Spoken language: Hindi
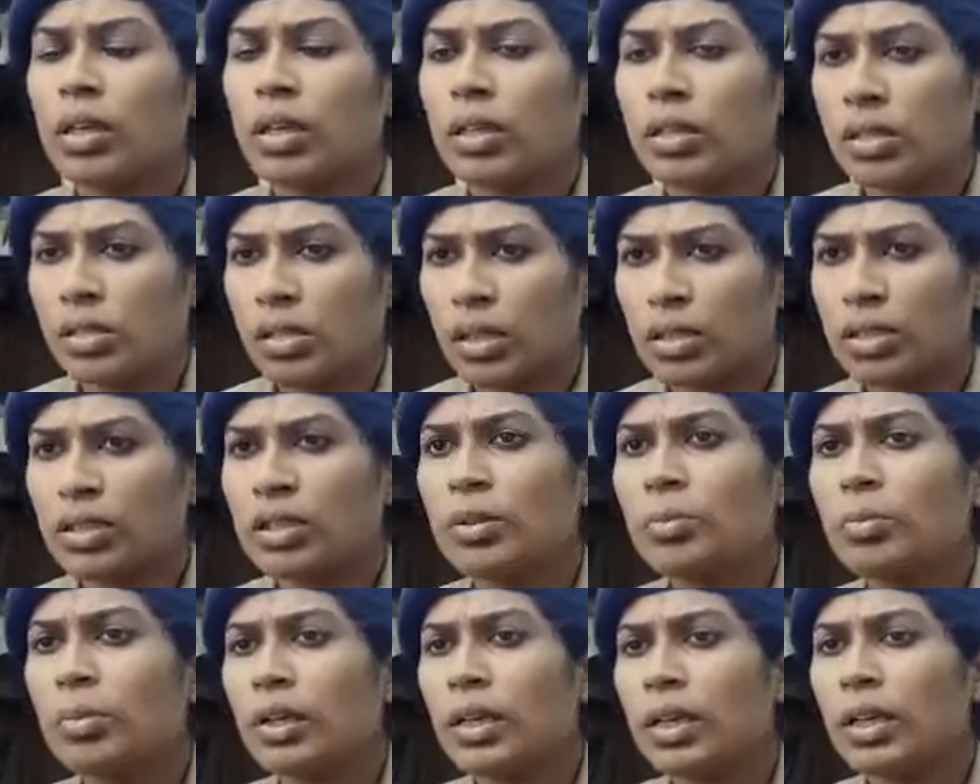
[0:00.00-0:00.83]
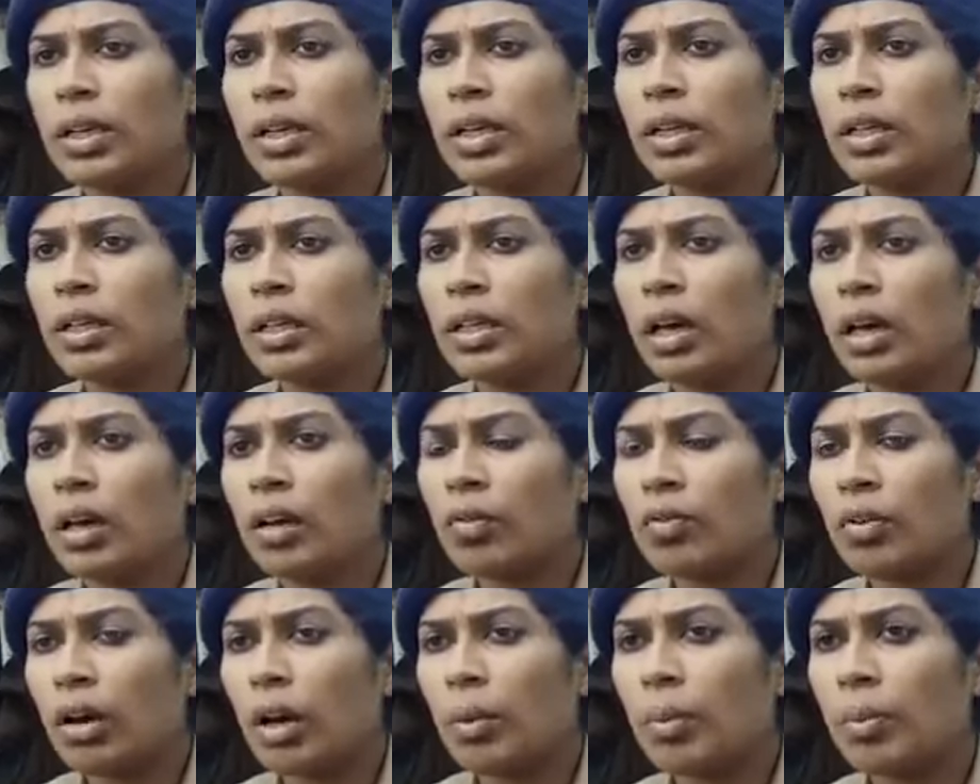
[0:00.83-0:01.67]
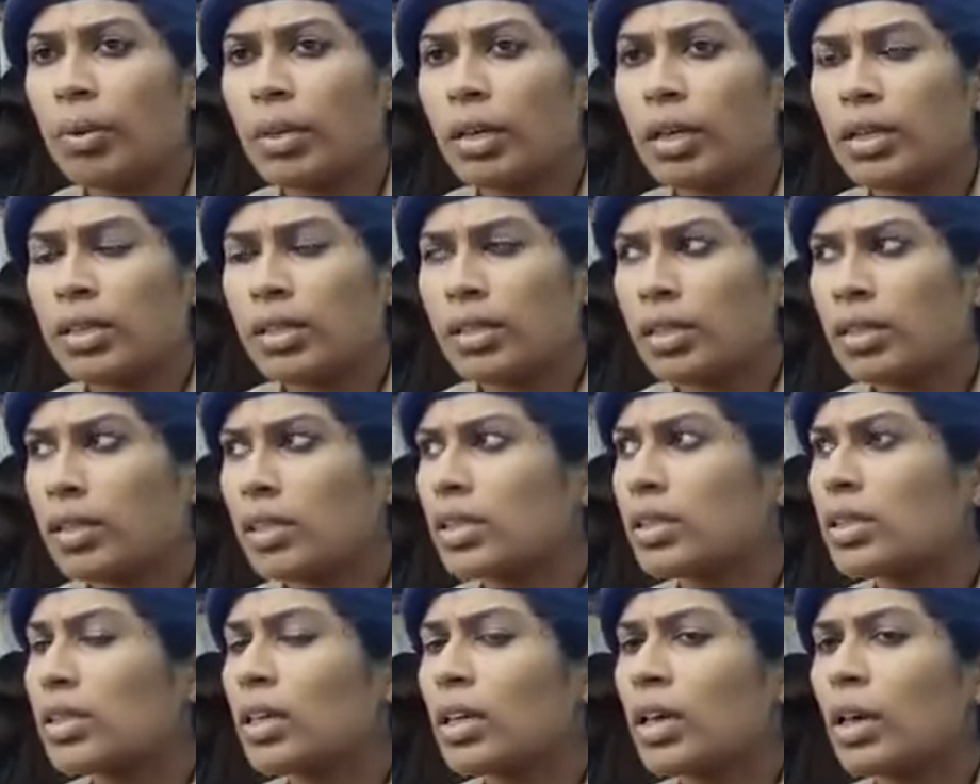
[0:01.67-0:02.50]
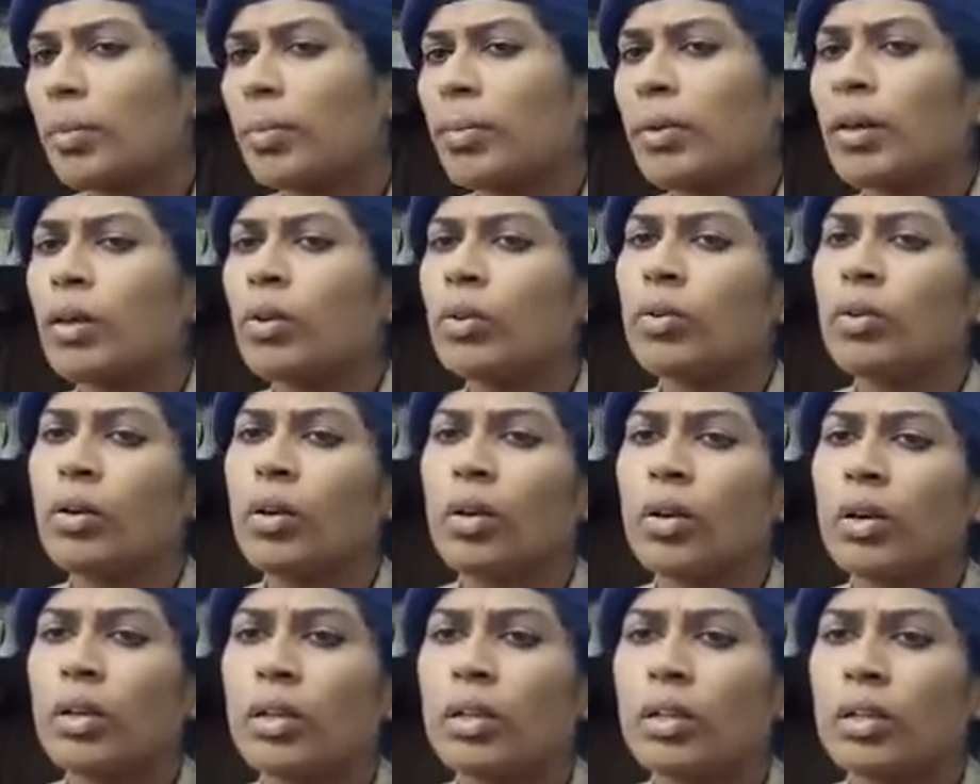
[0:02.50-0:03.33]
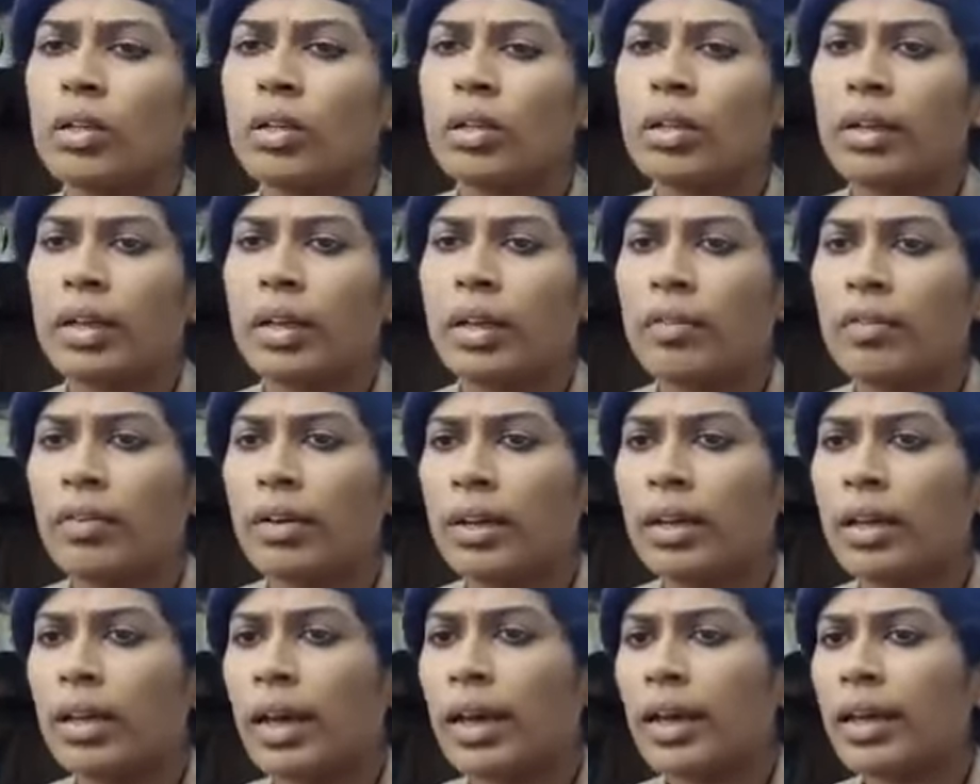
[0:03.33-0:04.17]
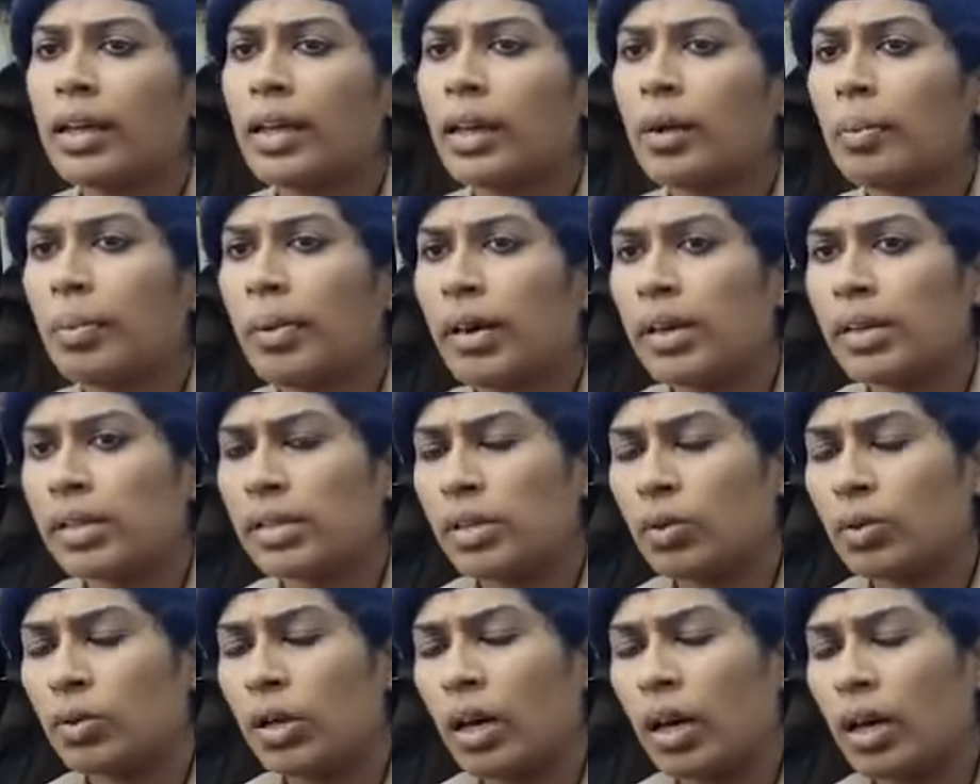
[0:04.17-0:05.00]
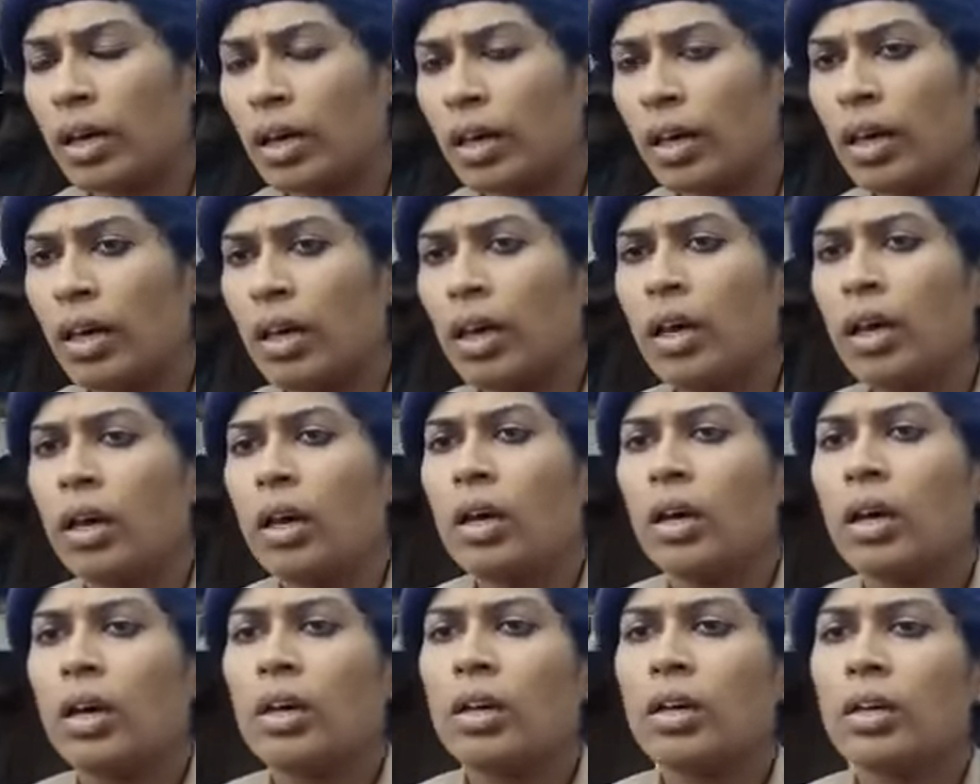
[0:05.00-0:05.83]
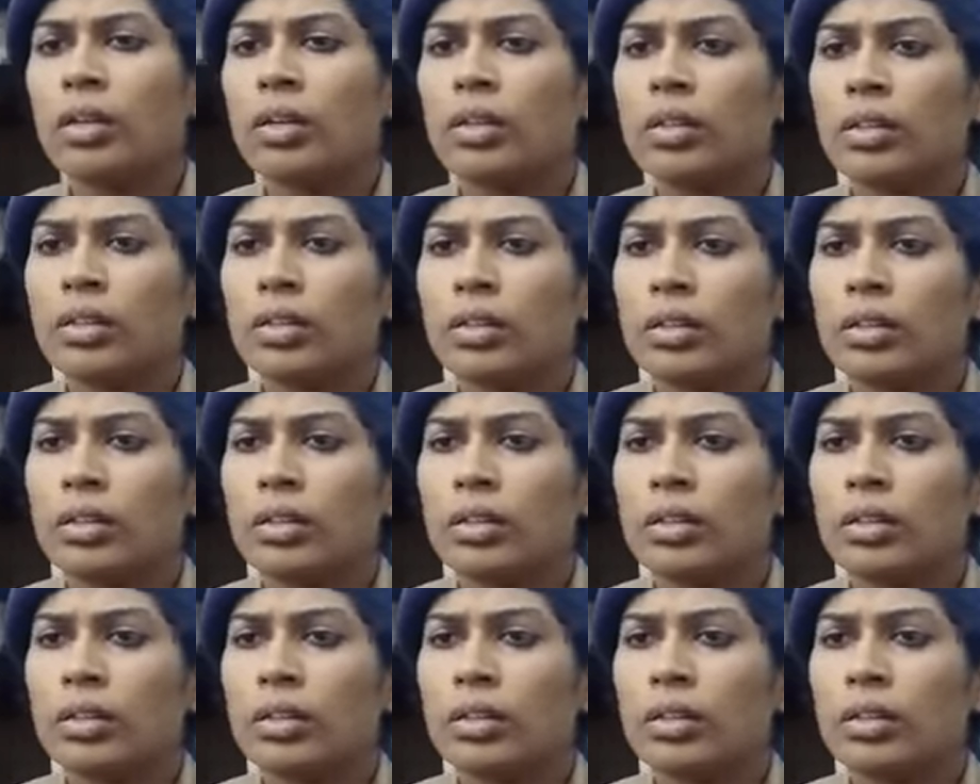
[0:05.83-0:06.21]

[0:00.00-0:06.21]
कंस्ट्रक्शन मटेरियल था वहाँ पे किसी किसी जगह पे और रेलवे लाइन के पास से उठा के आ,